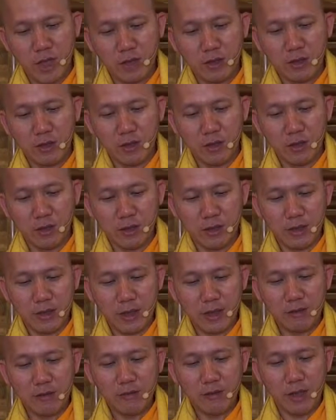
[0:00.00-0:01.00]
thân người
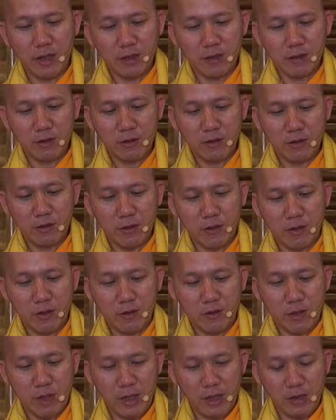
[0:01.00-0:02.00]
cảnh vật
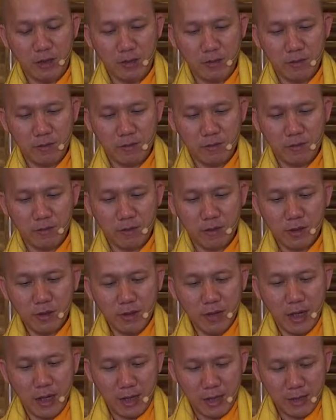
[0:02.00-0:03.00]
đồ vật
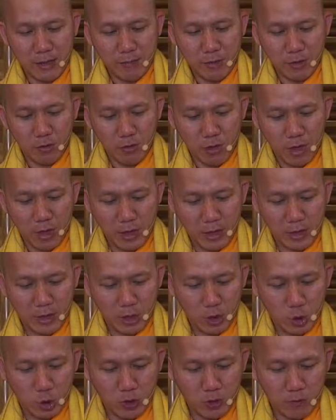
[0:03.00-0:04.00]
tứ đại bên ngoài